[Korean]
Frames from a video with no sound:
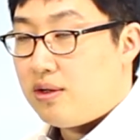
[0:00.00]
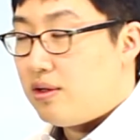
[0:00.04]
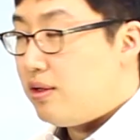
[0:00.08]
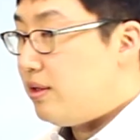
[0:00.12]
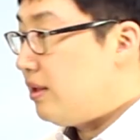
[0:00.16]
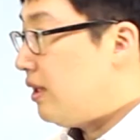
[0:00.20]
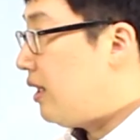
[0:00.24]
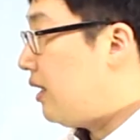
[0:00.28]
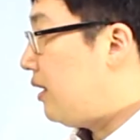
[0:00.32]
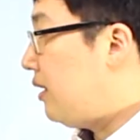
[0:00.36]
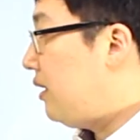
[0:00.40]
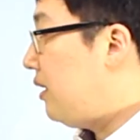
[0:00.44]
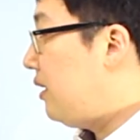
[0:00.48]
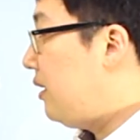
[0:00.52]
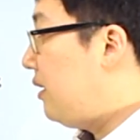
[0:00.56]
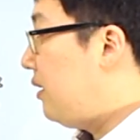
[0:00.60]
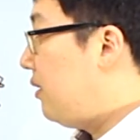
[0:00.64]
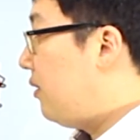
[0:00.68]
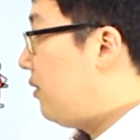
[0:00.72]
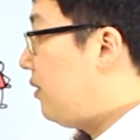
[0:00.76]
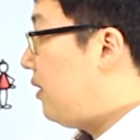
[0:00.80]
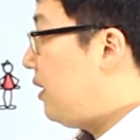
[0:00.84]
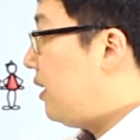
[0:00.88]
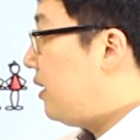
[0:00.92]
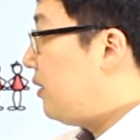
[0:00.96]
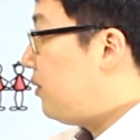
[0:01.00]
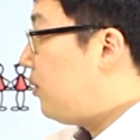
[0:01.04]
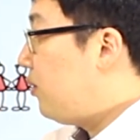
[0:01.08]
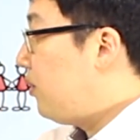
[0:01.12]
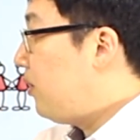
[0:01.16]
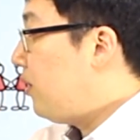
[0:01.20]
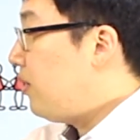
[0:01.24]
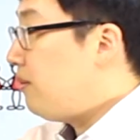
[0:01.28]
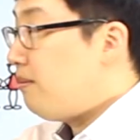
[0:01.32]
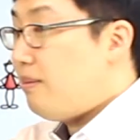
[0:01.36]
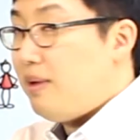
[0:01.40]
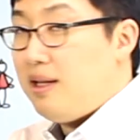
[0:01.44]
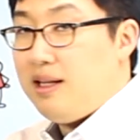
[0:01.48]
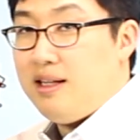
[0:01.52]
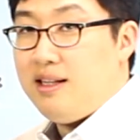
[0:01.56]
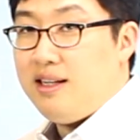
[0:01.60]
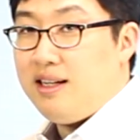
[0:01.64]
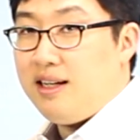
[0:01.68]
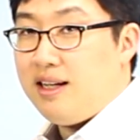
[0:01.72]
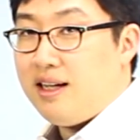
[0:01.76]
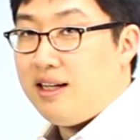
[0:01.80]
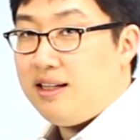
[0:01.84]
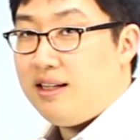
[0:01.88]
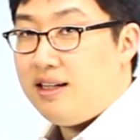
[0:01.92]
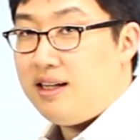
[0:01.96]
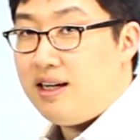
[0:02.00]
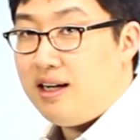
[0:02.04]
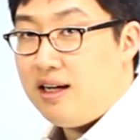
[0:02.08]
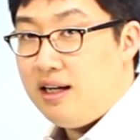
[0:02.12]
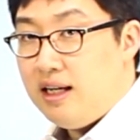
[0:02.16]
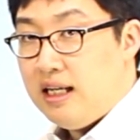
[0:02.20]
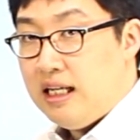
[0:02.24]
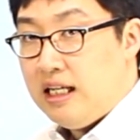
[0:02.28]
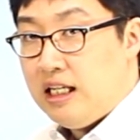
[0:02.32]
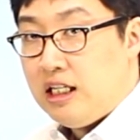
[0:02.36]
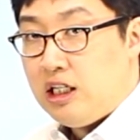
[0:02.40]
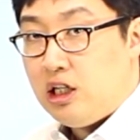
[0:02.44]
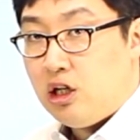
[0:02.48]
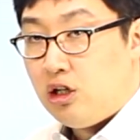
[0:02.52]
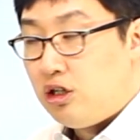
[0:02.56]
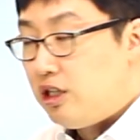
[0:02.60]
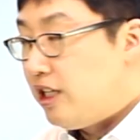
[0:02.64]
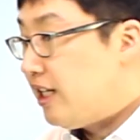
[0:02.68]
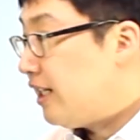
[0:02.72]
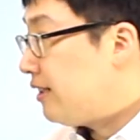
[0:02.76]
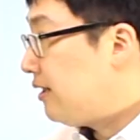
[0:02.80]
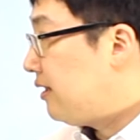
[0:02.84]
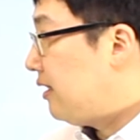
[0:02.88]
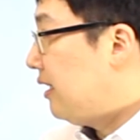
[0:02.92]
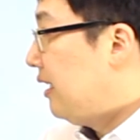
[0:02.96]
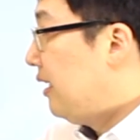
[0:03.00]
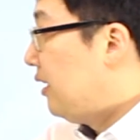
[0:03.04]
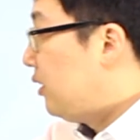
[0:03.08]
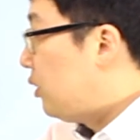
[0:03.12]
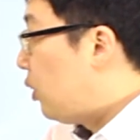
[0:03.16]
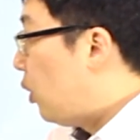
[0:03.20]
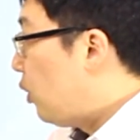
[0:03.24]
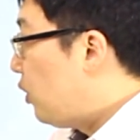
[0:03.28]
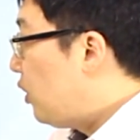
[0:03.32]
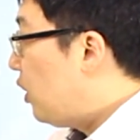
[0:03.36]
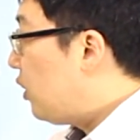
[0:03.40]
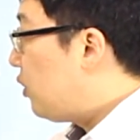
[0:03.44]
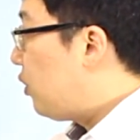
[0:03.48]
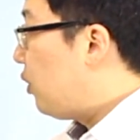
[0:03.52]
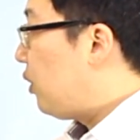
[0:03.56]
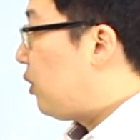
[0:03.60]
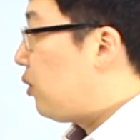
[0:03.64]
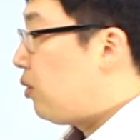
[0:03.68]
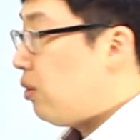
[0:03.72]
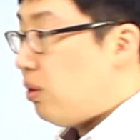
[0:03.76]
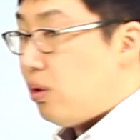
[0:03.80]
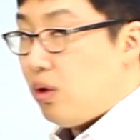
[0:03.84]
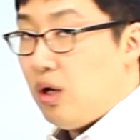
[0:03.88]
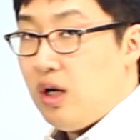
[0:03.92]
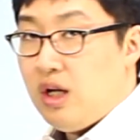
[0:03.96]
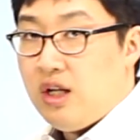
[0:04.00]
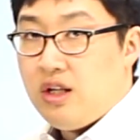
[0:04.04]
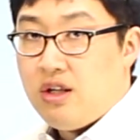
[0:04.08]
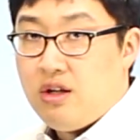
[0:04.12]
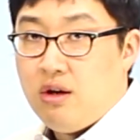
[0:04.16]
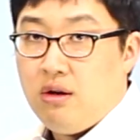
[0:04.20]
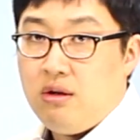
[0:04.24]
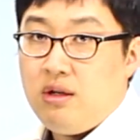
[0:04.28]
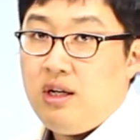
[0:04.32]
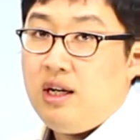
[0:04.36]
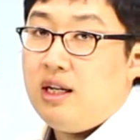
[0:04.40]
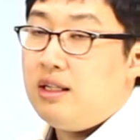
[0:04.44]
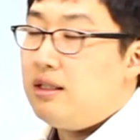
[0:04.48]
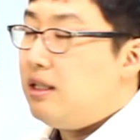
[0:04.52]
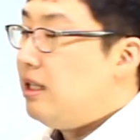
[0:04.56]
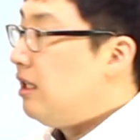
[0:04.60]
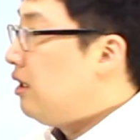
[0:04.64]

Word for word: 그런데 이 영리한 소년만 있는 게 아니라 영리한 소녀도 있고 영리한